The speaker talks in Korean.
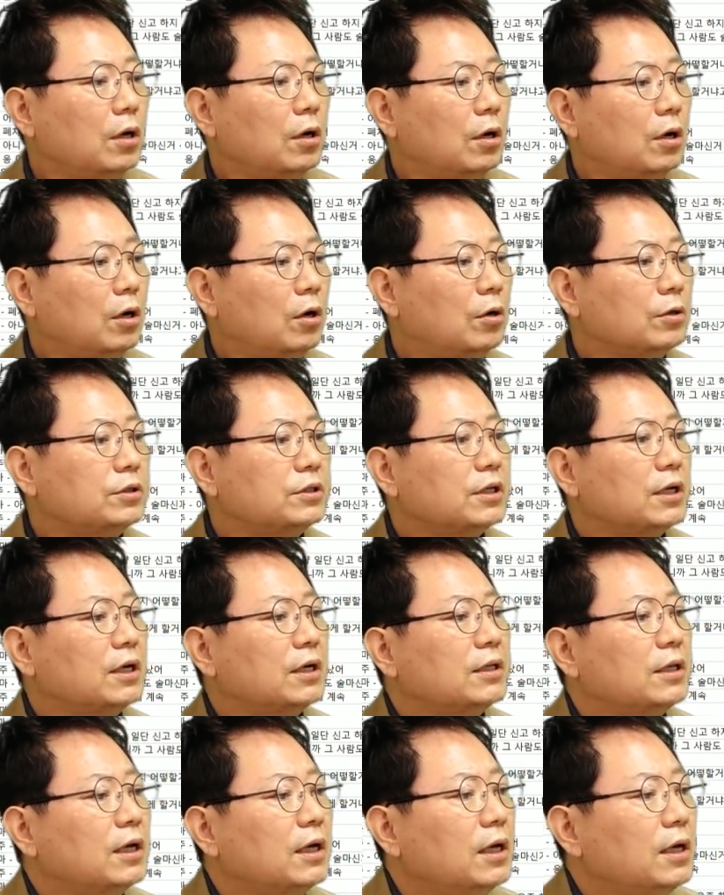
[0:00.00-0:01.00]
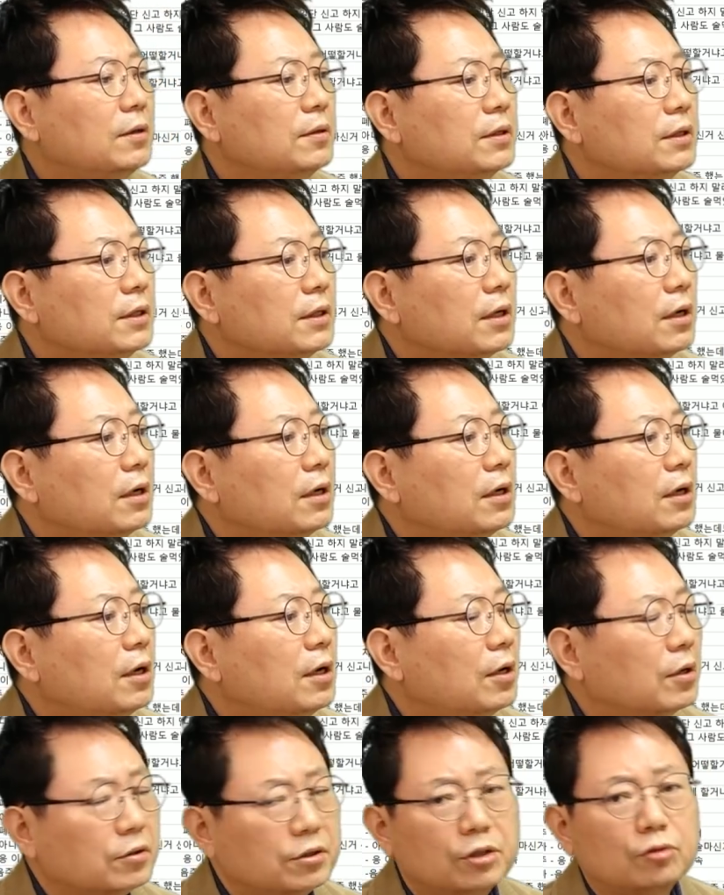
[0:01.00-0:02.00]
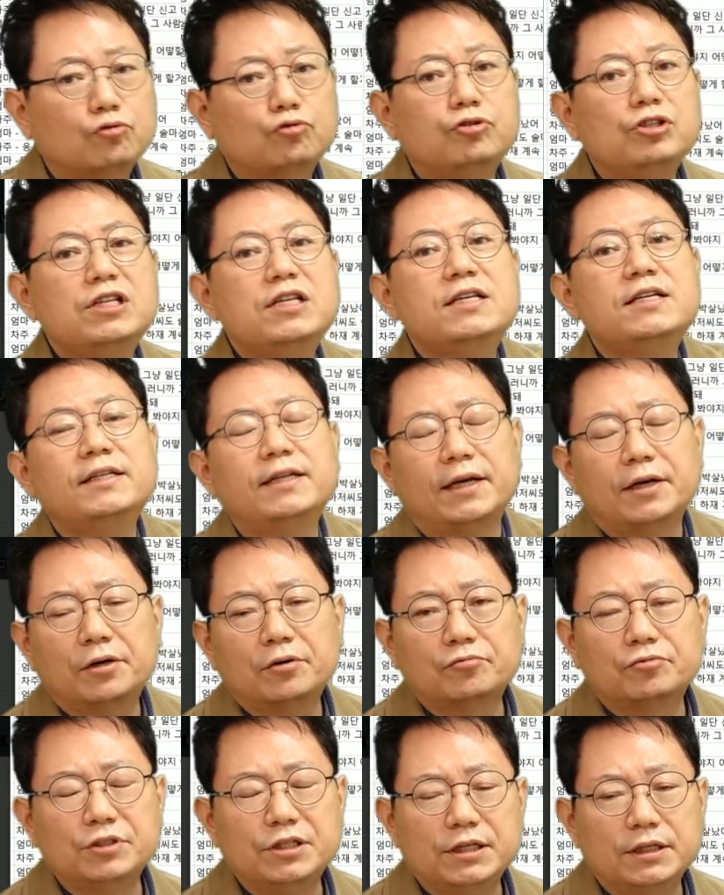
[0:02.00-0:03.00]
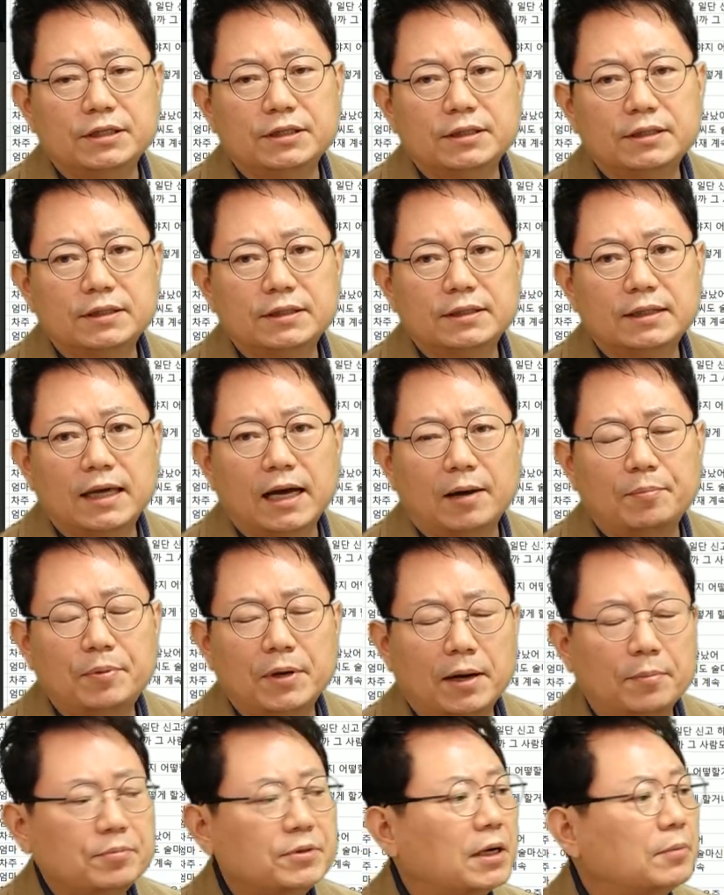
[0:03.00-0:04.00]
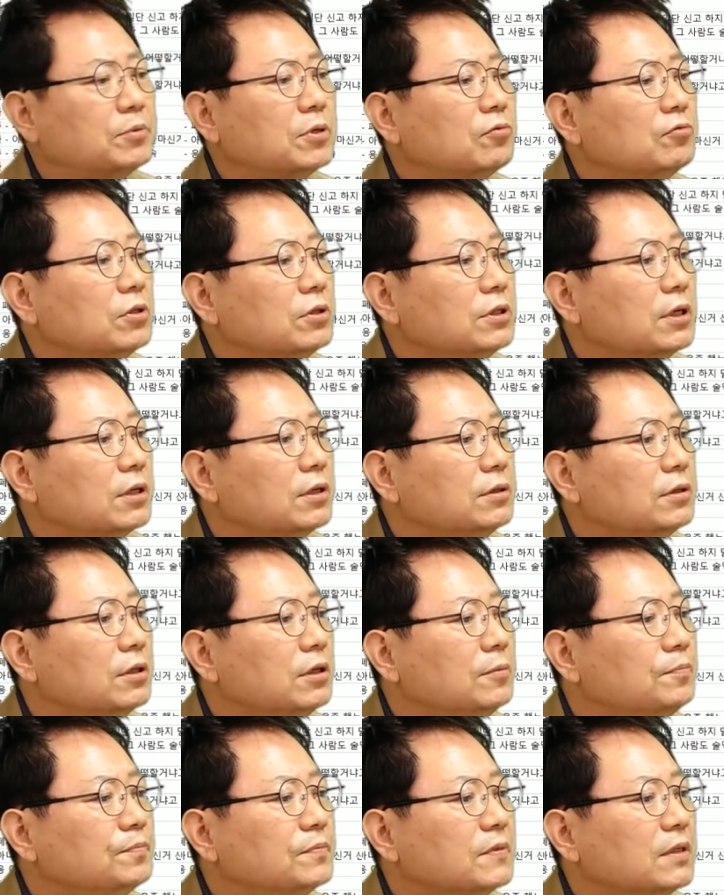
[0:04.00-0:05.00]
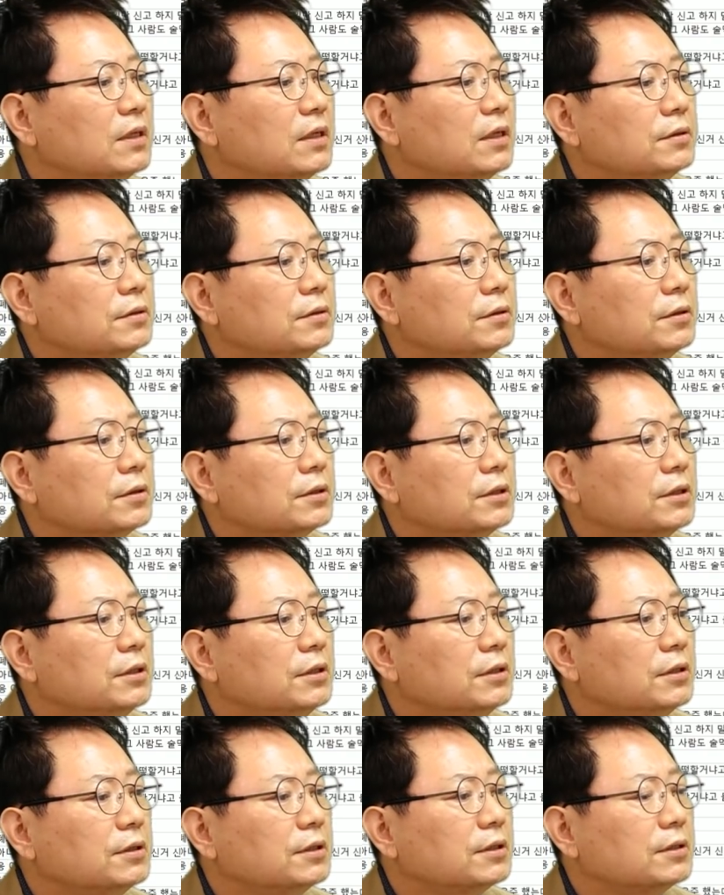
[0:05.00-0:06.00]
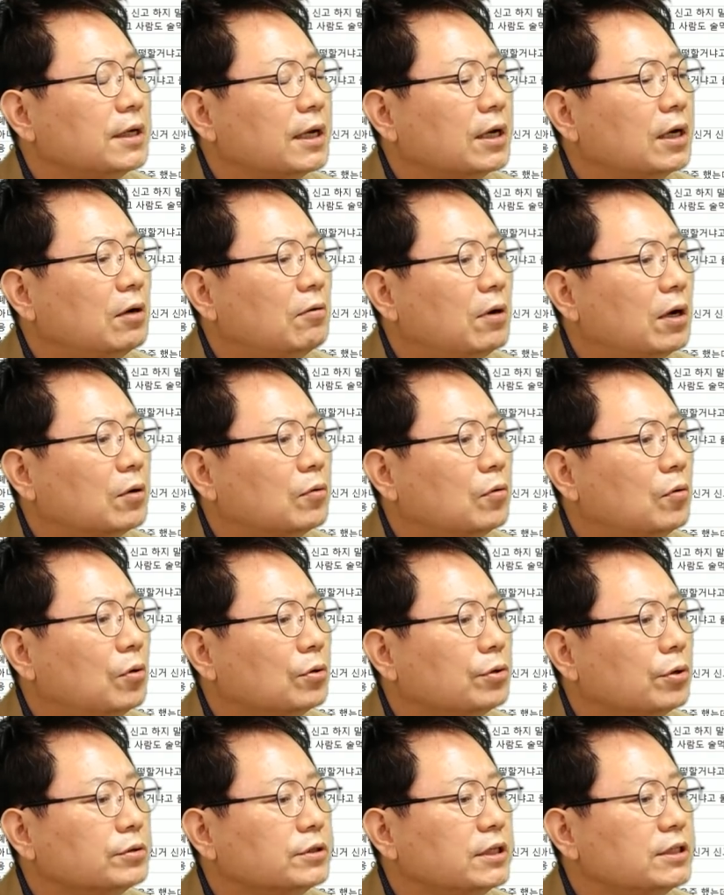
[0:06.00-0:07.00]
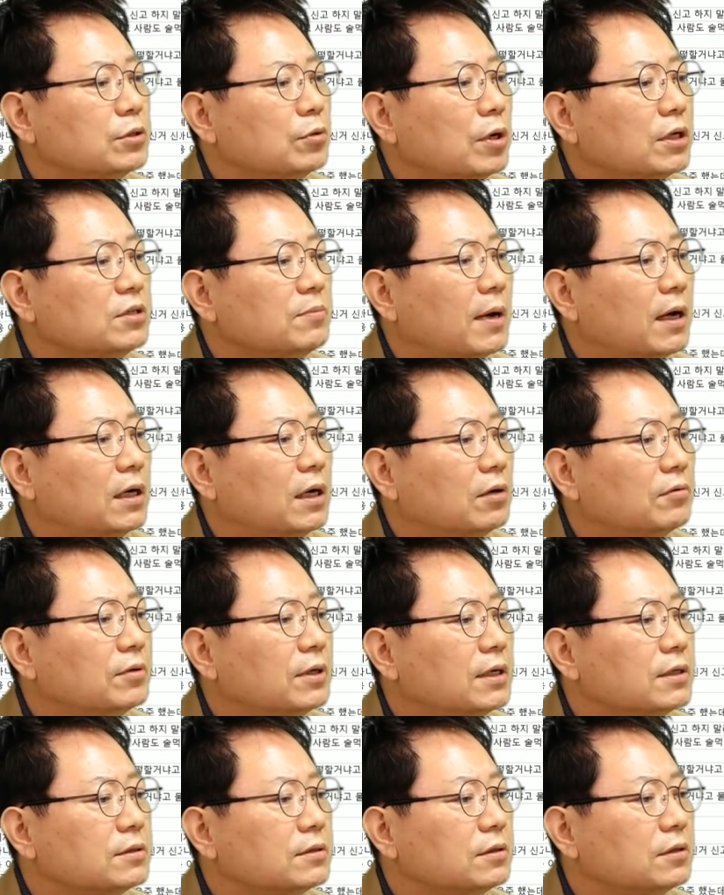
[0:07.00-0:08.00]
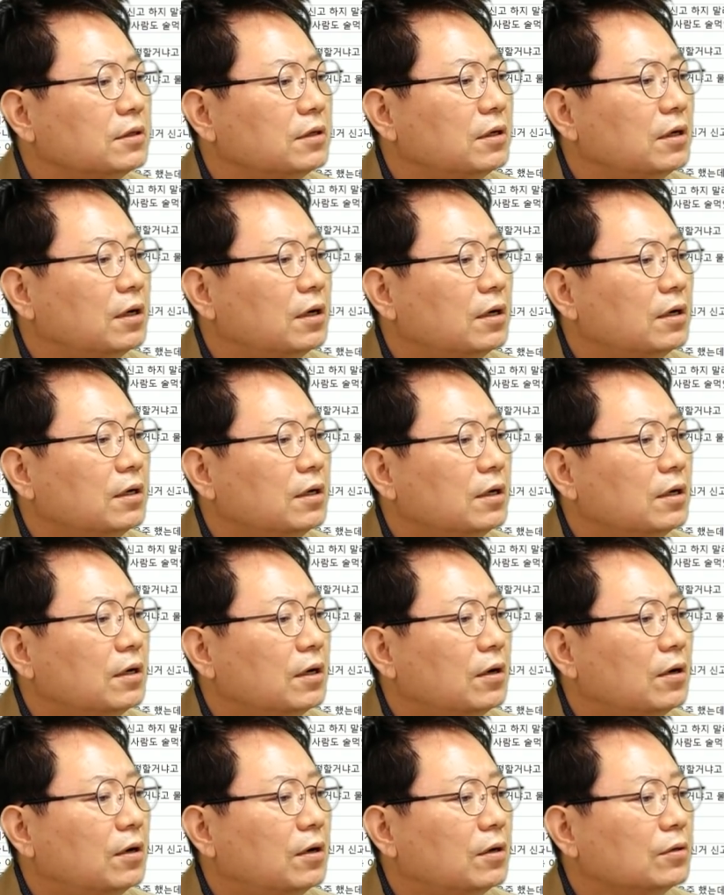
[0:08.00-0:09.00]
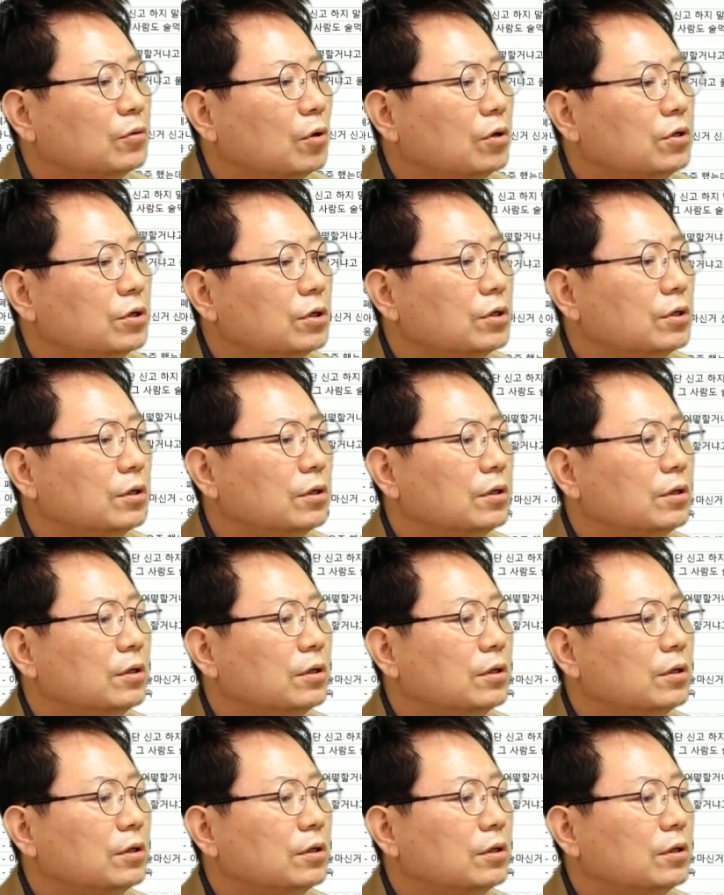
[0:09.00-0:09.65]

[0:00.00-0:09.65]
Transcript: 어, 어떻게 해야 돼? 어, 그리고 군인이래요, 군인. 내 앞에 앞, 앞차 운전자는요. 여기, 그래서 레카 왔고 경찰 신고하지 말라고 그랬어. 어, 너는?